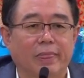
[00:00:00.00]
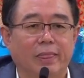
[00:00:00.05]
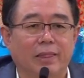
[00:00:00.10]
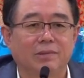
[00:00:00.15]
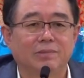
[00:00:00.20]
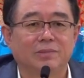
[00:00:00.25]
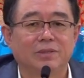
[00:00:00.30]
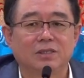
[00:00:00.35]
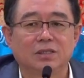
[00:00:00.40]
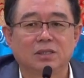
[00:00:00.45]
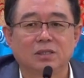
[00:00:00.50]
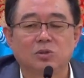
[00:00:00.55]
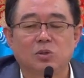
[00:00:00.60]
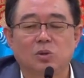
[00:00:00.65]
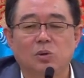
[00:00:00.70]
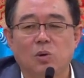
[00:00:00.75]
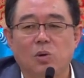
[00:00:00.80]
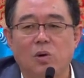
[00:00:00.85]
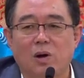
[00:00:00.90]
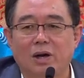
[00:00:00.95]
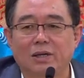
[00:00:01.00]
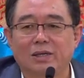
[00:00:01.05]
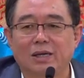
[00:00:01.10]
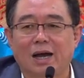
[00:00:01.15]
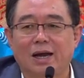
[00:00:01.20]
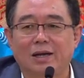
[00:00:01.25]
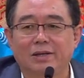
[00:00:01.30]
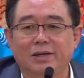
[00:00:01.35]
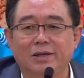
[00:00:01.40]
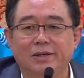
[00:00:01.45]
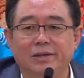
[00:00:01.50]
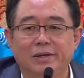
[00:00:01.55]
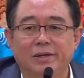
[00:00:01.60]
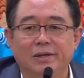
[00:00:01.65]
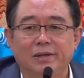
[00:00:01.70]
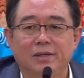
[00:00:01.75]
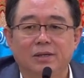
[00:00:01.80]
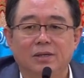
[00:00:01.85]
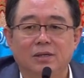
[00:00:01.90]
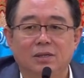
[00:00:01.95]
那么这种黄芽呢，
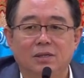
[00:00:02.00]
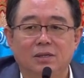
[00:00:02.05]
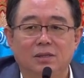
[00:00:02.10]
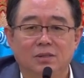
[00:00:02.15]
呃，